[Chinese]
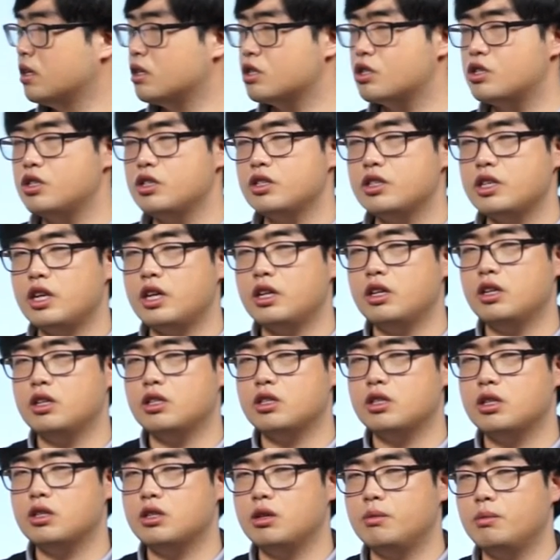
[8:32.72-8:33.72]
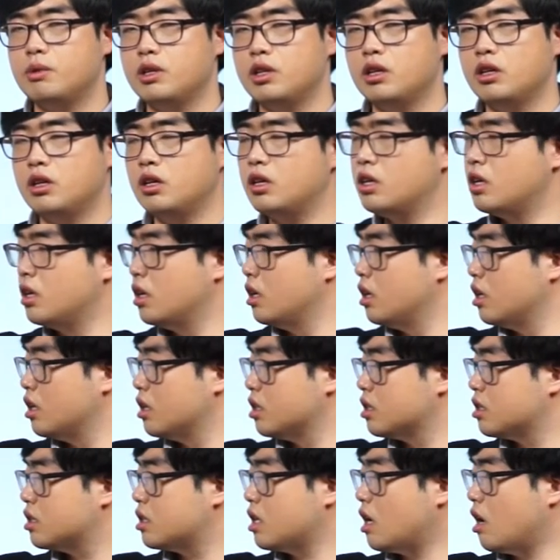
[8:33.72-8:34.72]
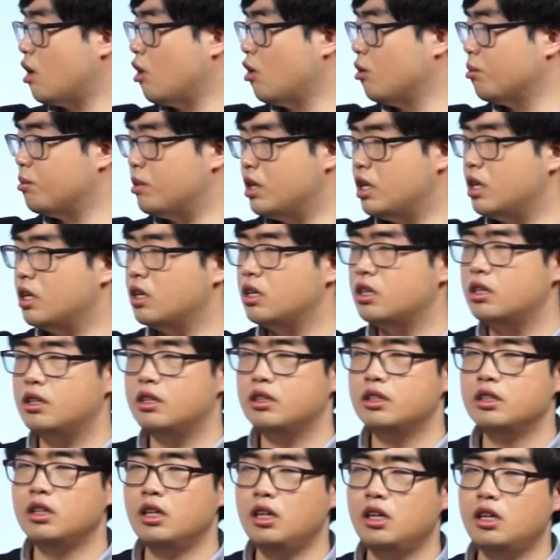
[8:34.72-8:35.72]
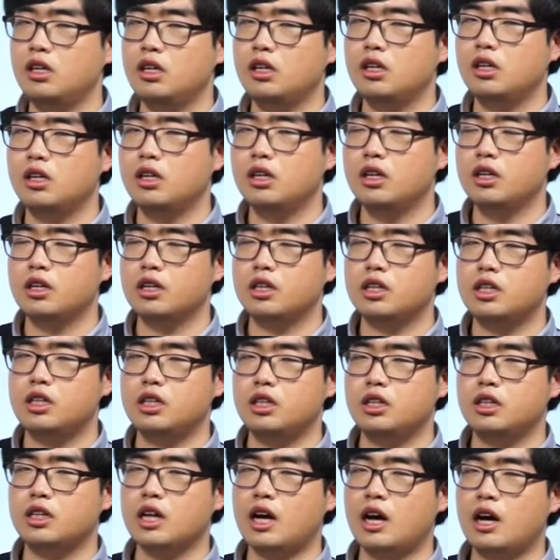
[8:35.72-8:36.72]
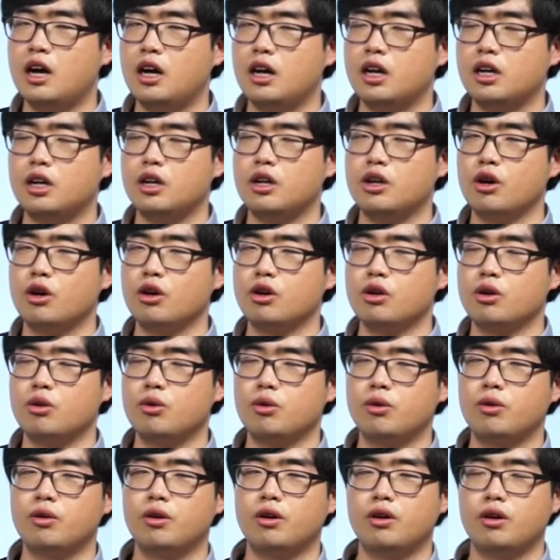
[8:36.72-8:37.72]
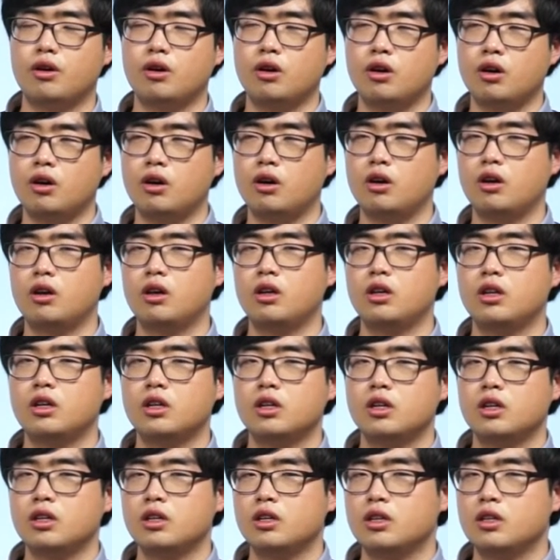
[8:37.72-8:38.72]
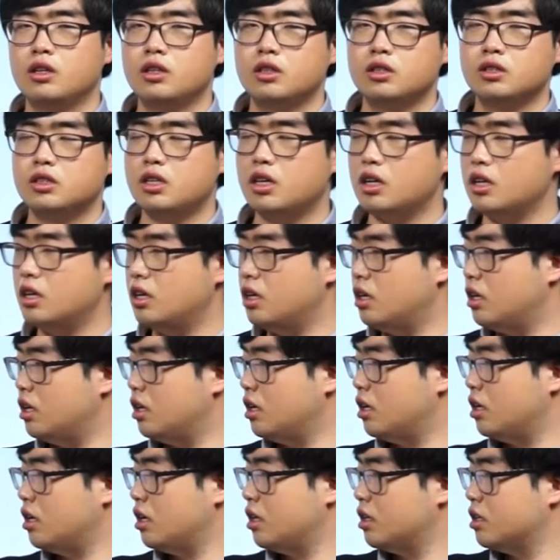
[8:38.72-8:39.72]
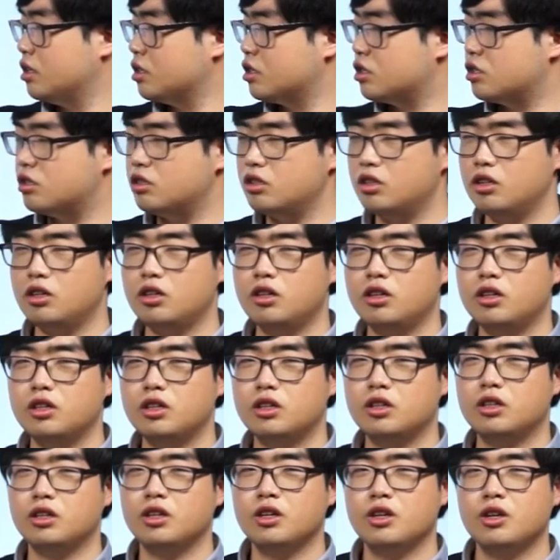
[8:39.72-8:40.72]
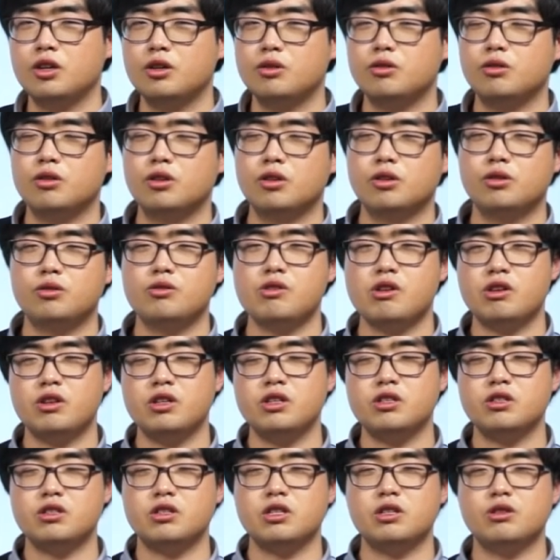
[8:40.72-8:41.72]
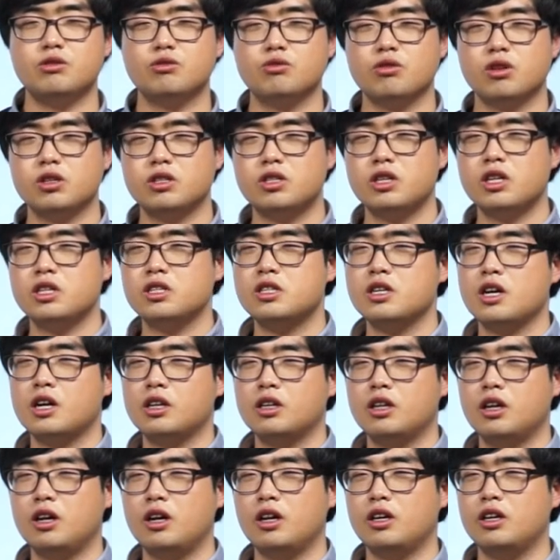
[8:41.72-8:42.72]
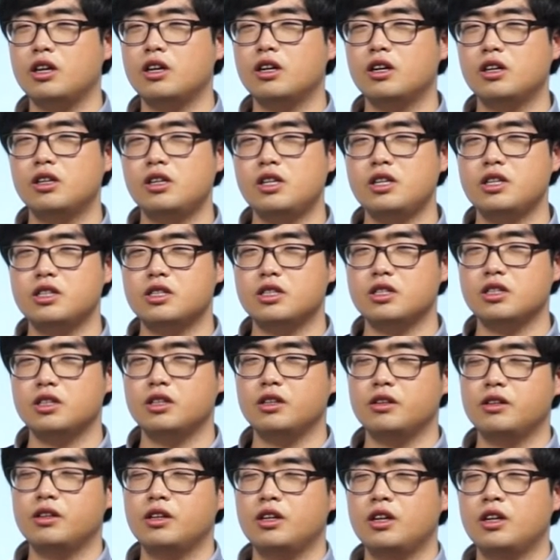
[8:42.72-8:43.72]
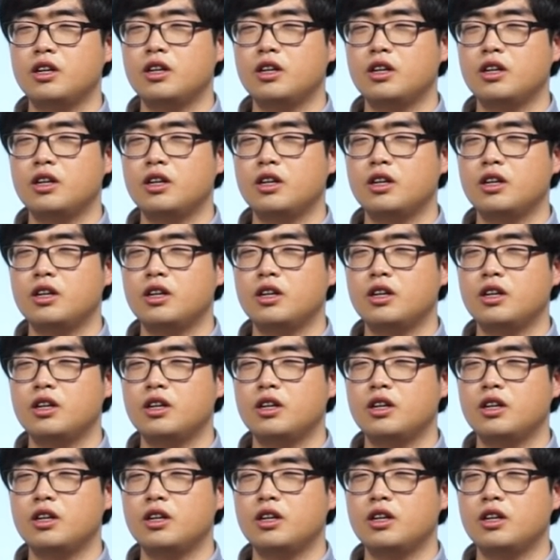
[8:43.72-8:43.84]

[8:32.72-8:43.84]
事件呢是什么呢？小明儿去大理游啊，这个是元音紧缩现象的一个例子